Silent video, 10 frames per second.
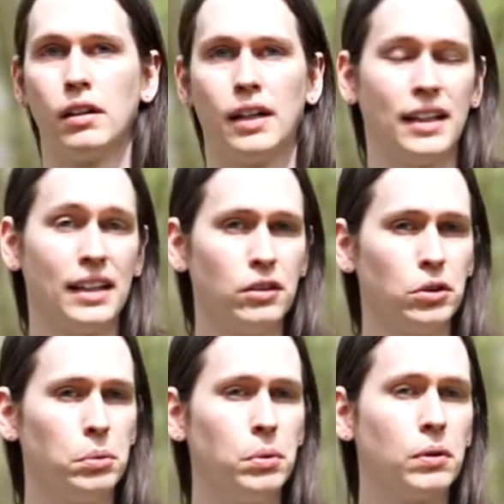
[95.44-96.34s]
Eine andere
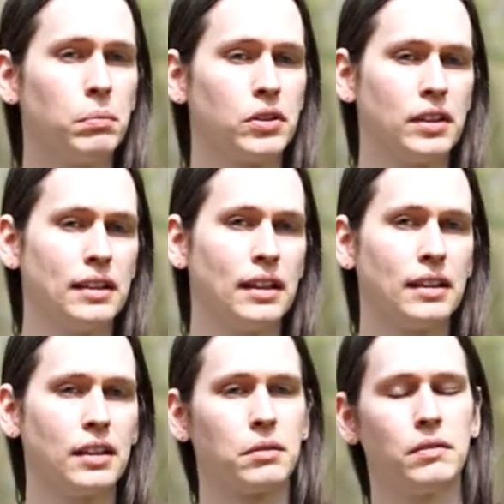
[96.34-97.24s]
Übung besteht darin,
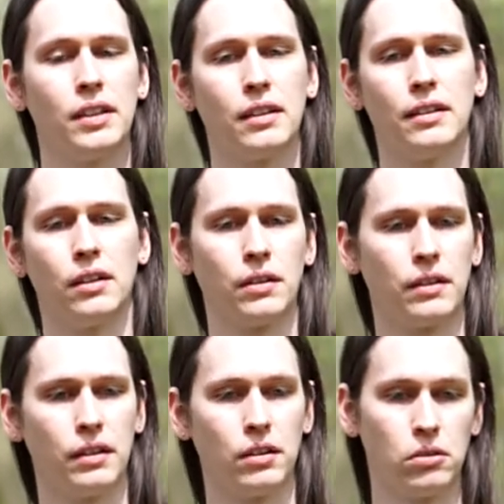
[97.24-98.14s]
dass man wirklich auch
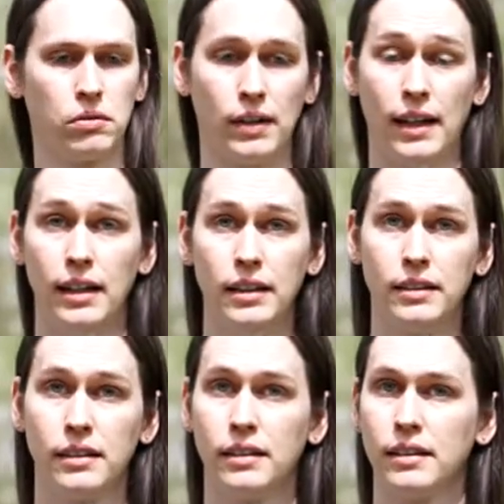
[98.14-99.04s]
sich so
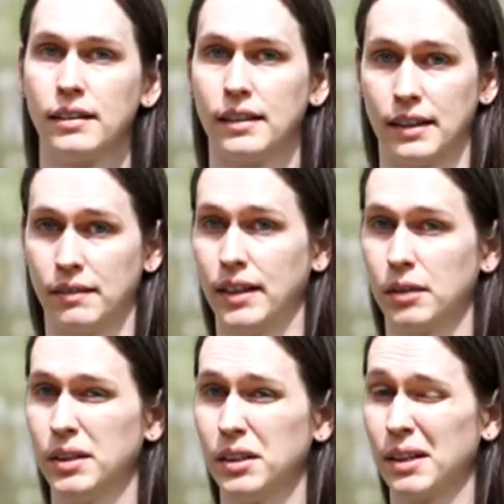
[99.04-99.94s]
verhält, als wäre
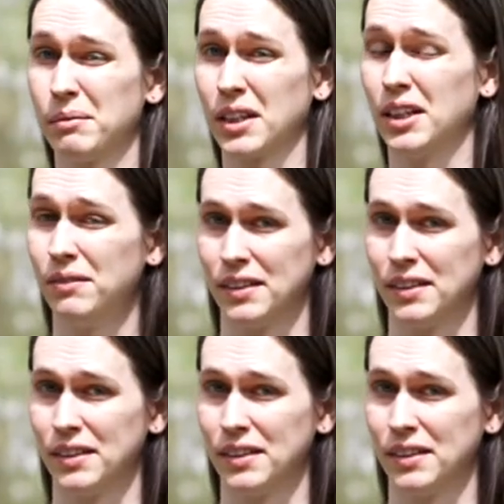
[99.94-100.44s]
man in einem Traum.